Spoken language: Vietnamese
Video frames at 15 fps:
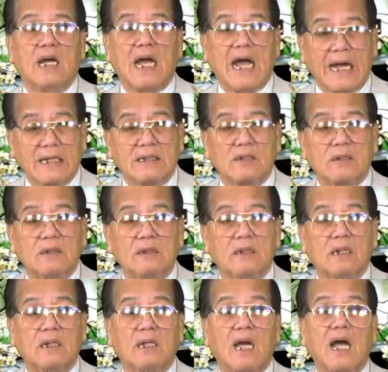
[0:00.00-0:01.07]
Anh
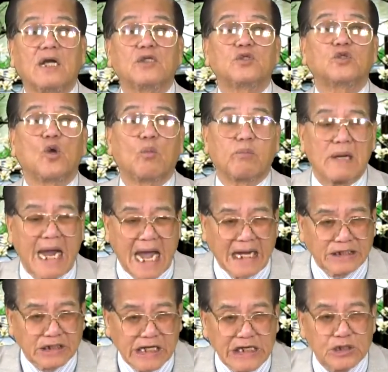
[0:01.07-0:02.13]
hàng chục
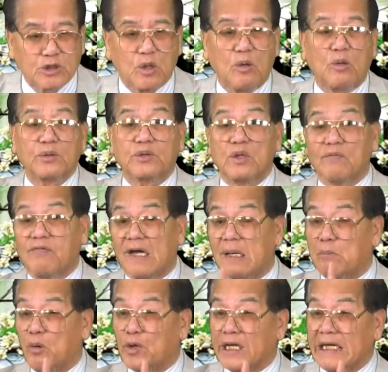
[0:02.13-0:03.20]
ngàn cây số chứ không phải là
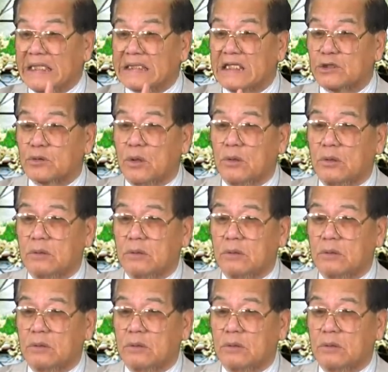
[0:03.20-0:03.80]
1.000 cây số,